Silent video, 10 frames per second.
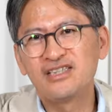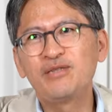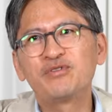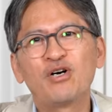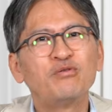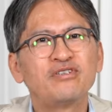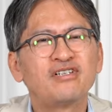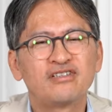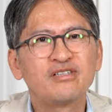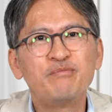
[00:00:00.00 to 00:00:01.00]
신입사원들이
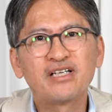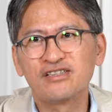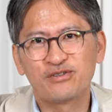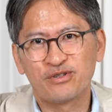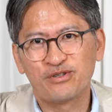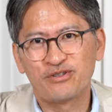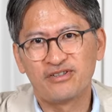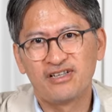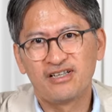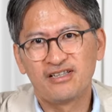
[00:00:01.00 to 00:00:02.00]
그래서 금방 지쳐요.
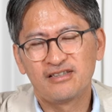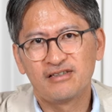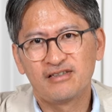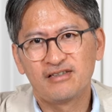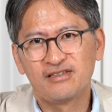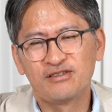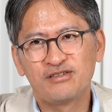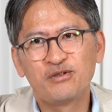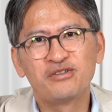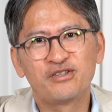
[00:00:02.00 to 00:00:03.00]
근데
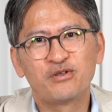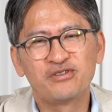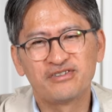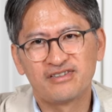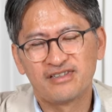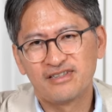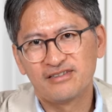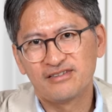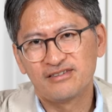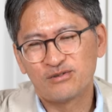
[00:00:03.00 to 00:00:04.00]
그럴 때 저는
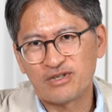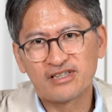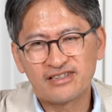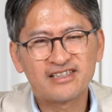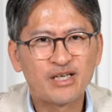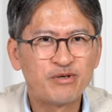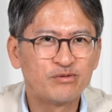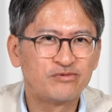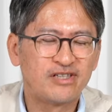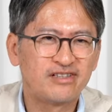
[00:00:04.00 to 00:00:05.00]
저랑
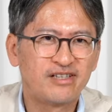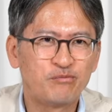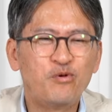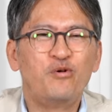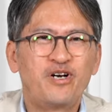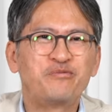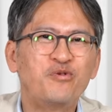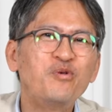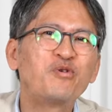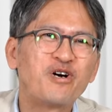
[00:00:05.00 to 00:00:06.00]
상담하는 분한테 뭘,
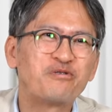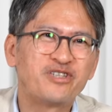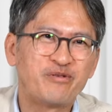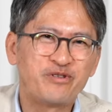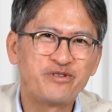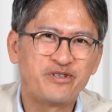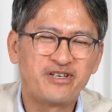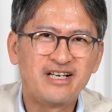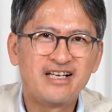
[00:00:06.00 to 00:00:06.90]
뭘 보라고 그러냐면요.